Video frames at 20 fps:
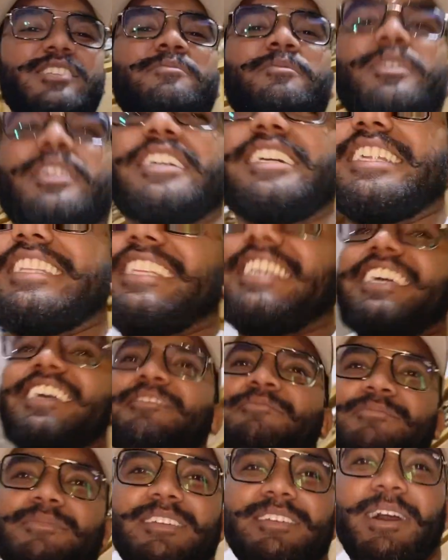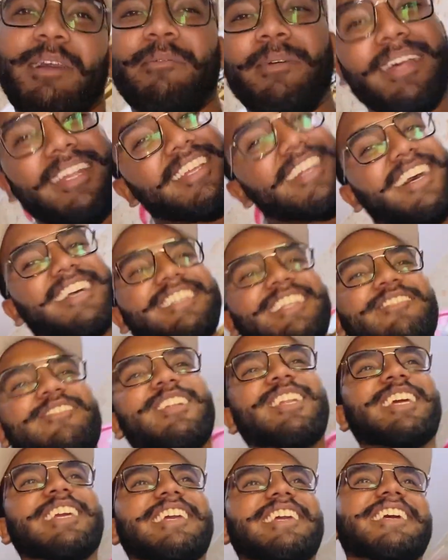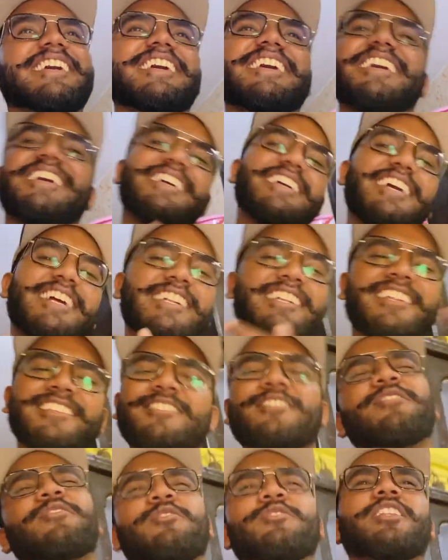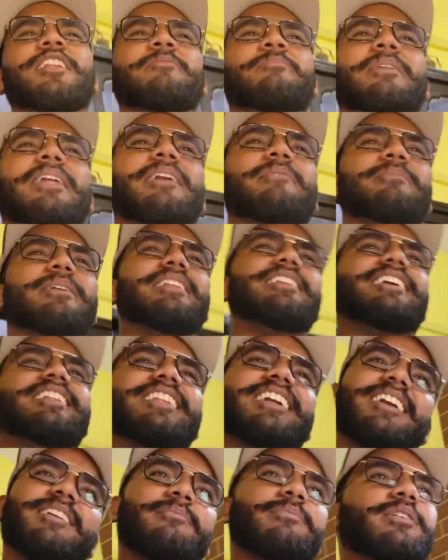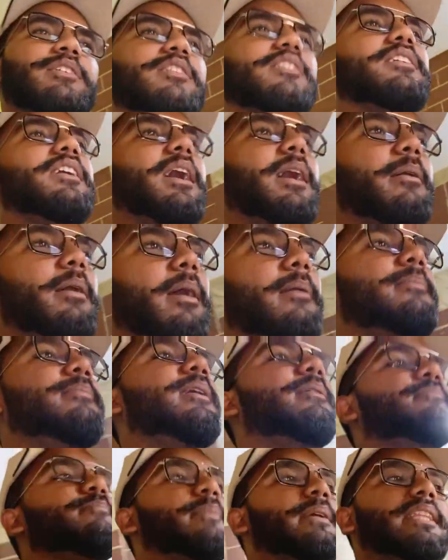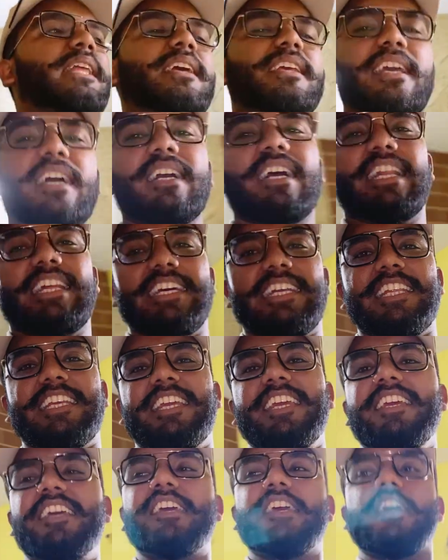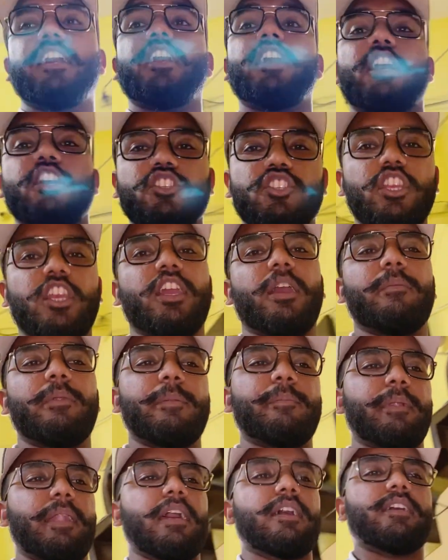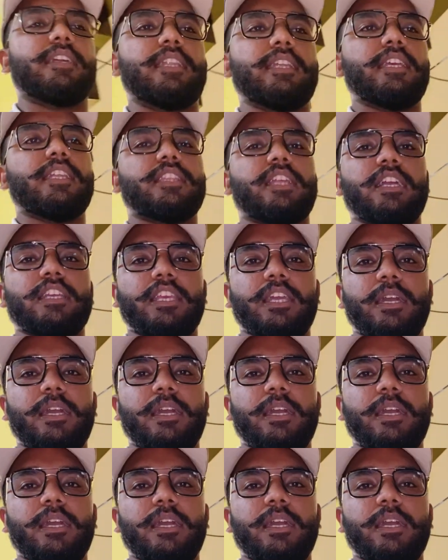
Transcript: सपोर्ट करते हैं हम हमारी बात तो मतलब कि हेटर्स को खुद रिप्लाई मिल जाता है हमें हाँ अब हम पता है क्या करें करेंगे अच्छे कमेंट पढ़ा करेंगे ताकि